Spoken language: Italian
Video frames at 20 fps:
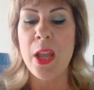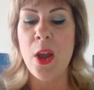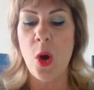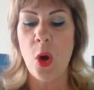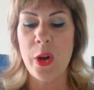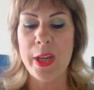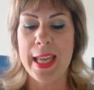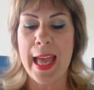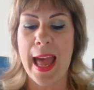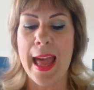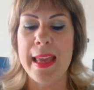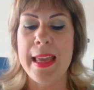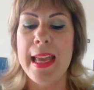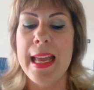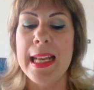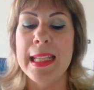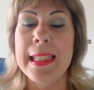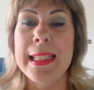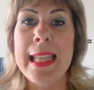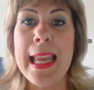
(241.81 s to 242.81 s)
Ok,
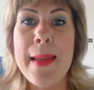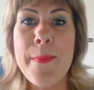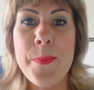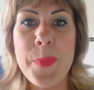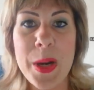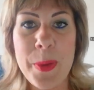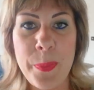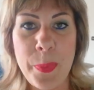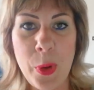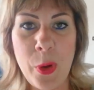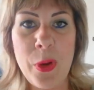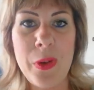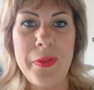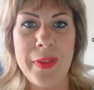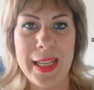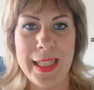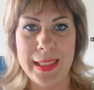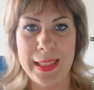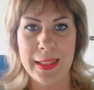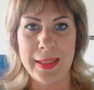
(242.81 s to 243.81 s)
sempre
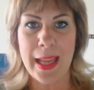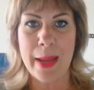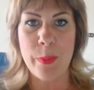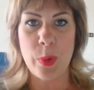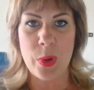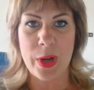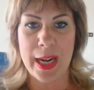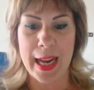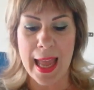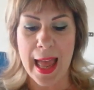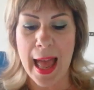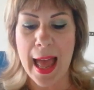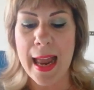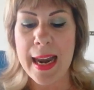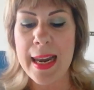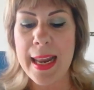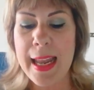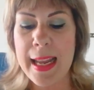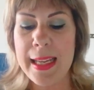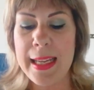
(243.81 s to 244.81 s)
polvere di tè
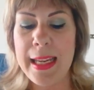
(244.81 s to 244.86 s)
borreale